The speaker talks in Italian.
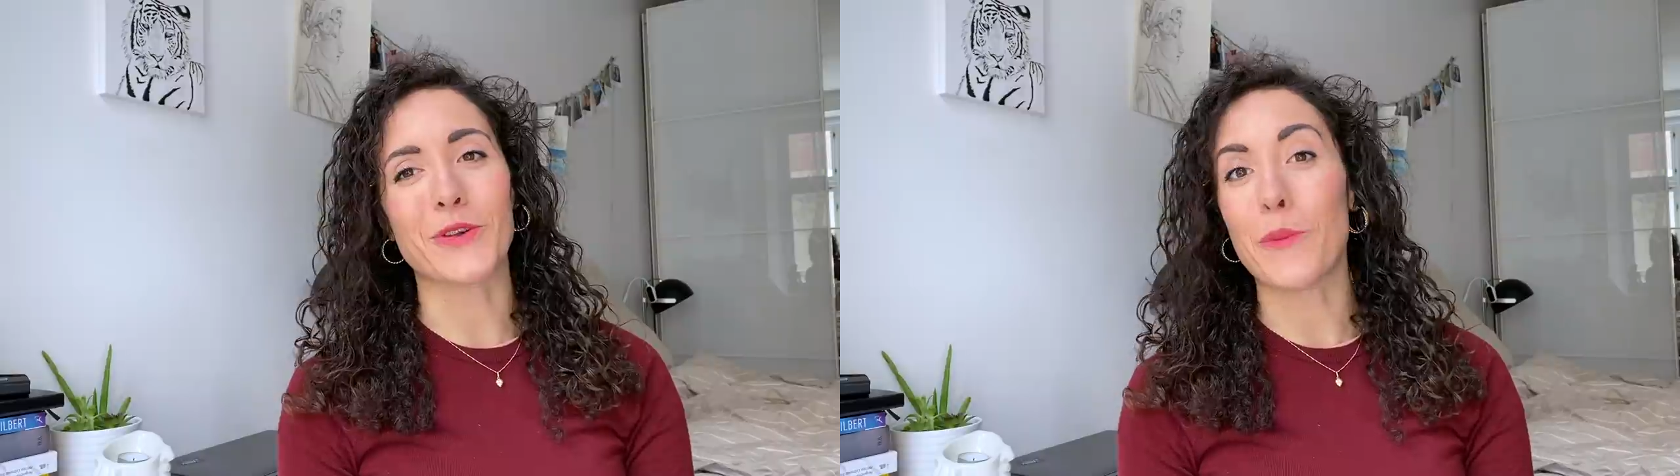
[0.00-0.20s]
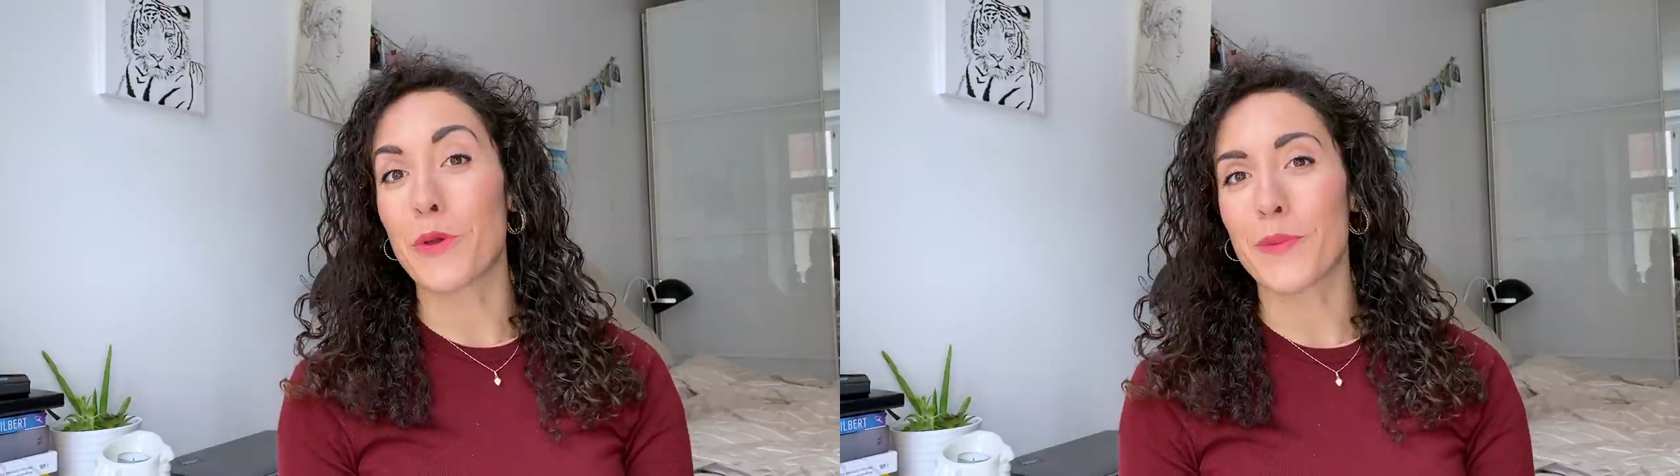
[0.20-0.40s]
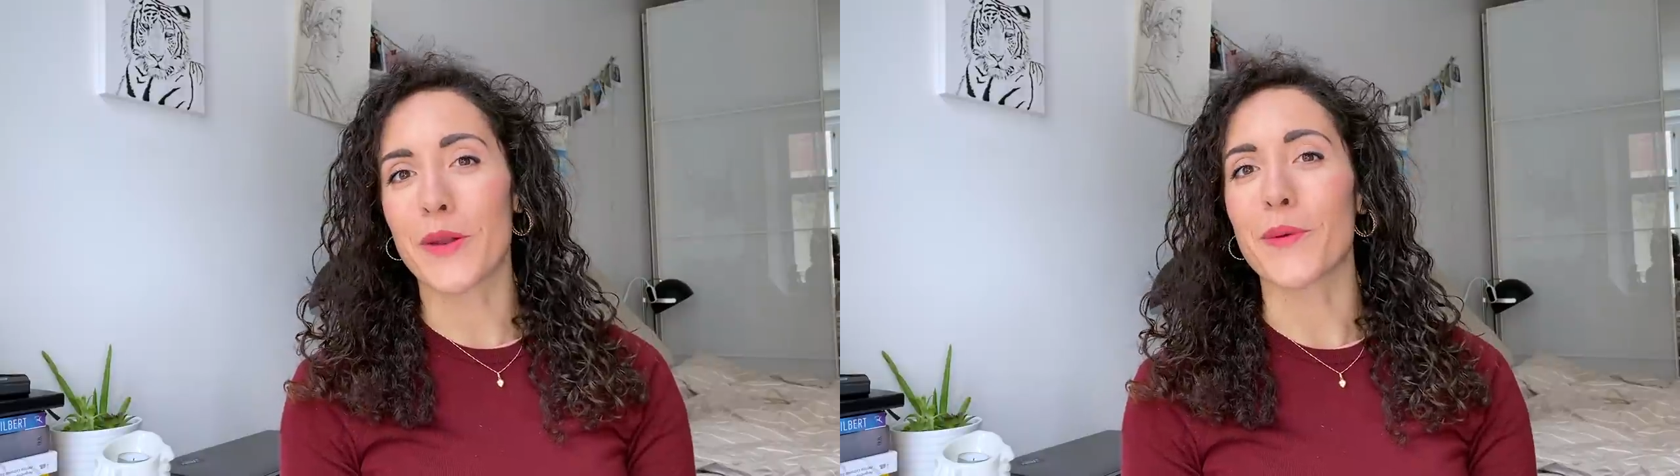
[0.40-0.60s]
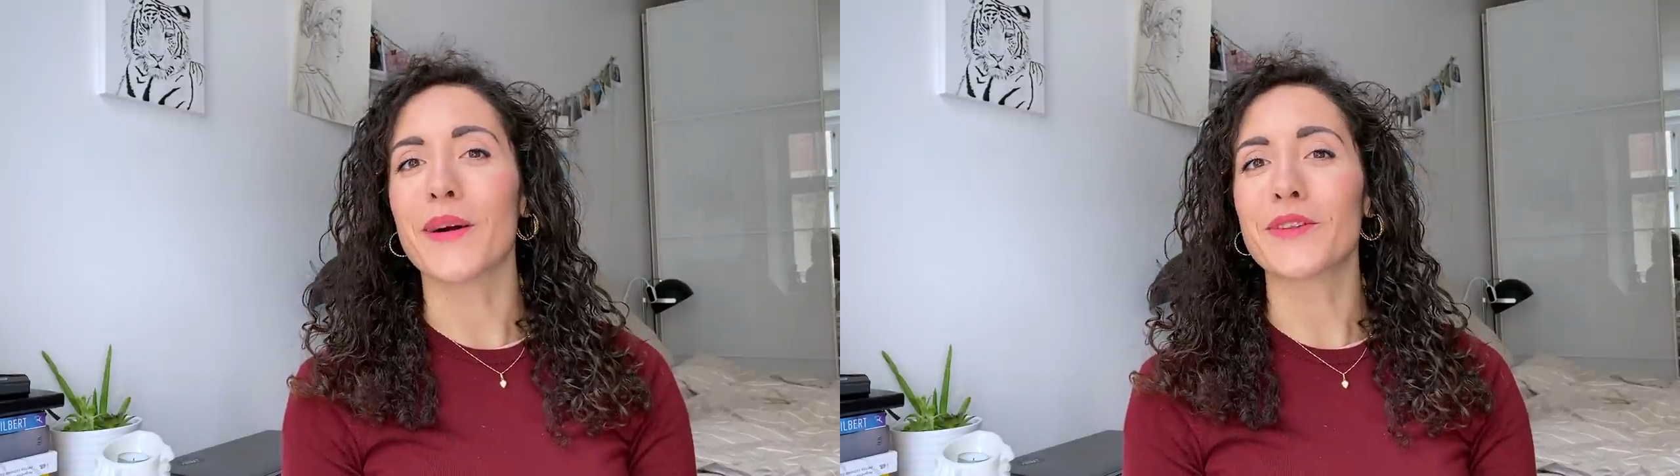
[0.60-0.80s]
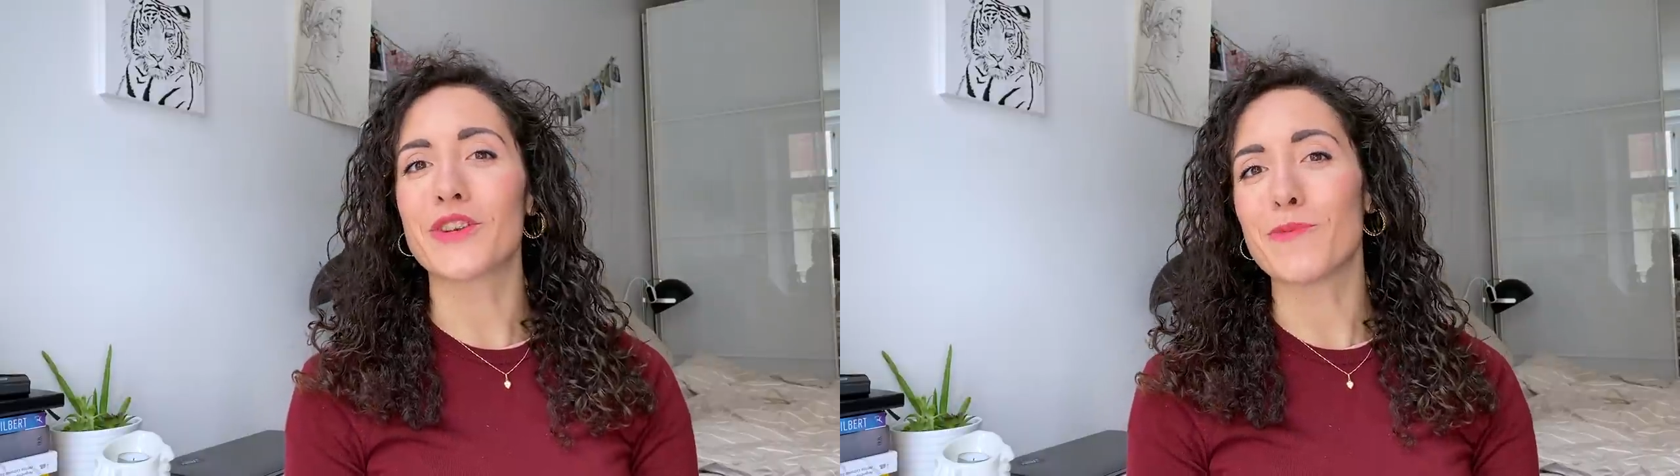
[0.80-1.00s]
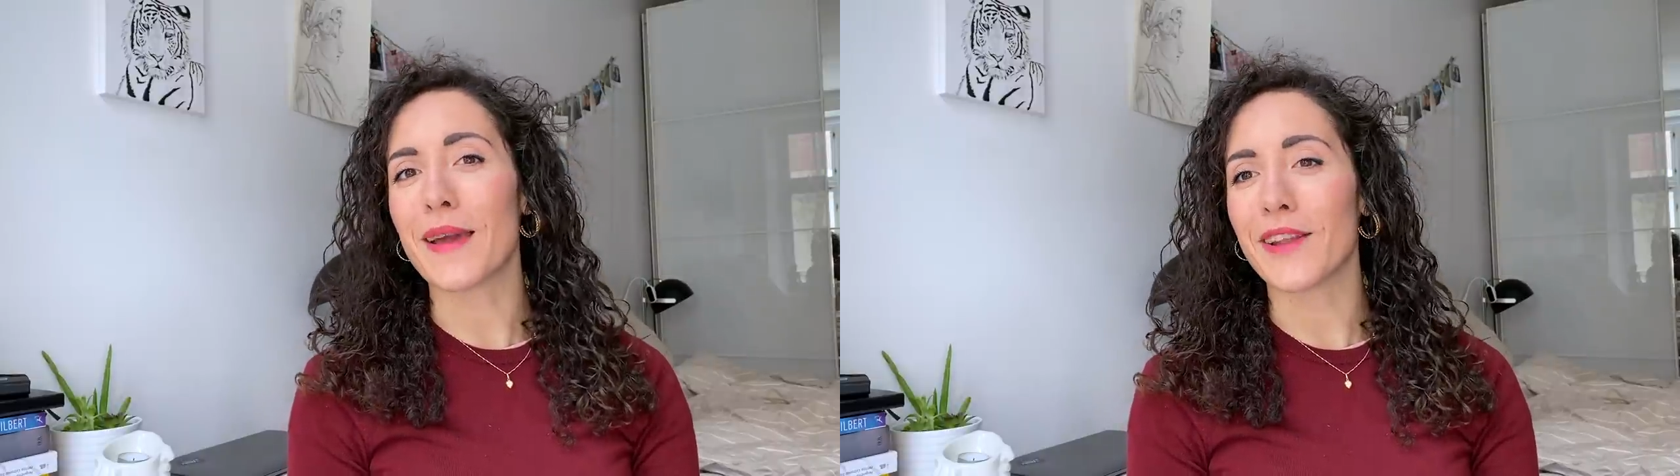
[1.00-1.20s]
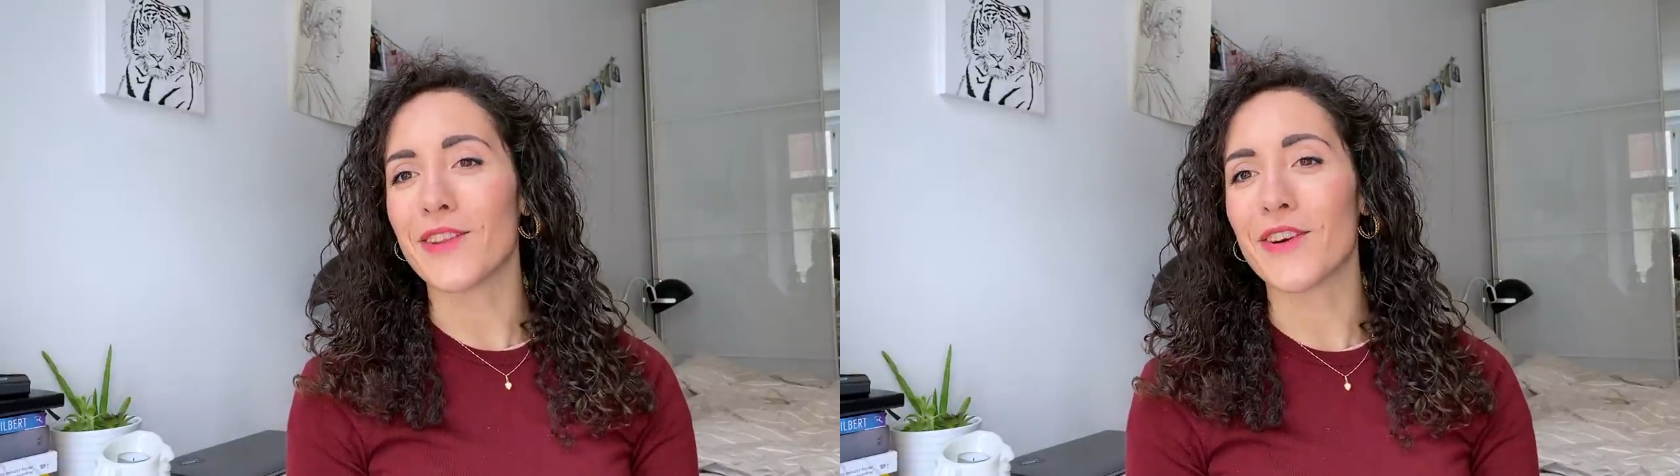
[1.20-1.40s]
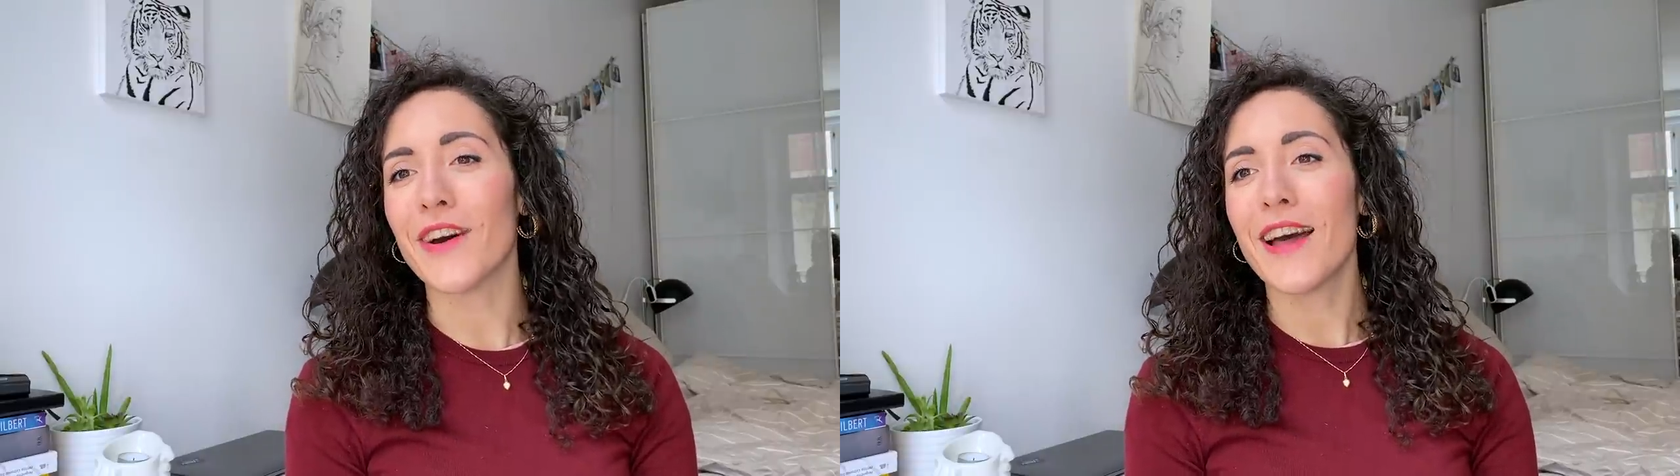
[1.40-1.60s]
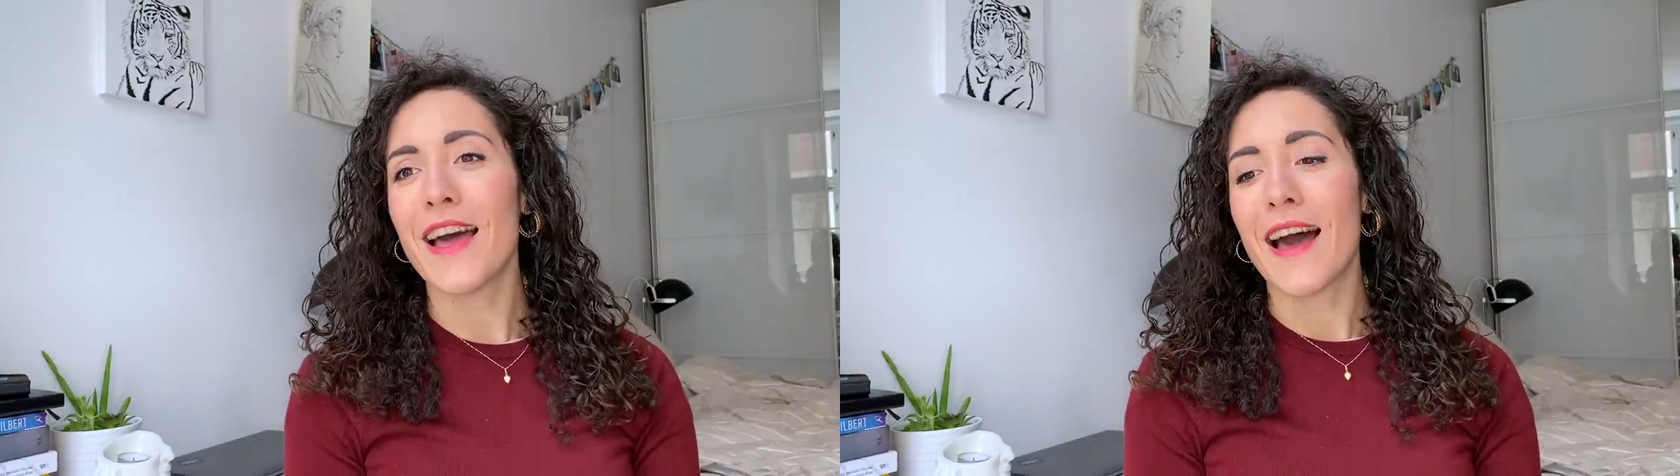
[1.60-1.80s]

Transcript: so più o meno quanto ci metto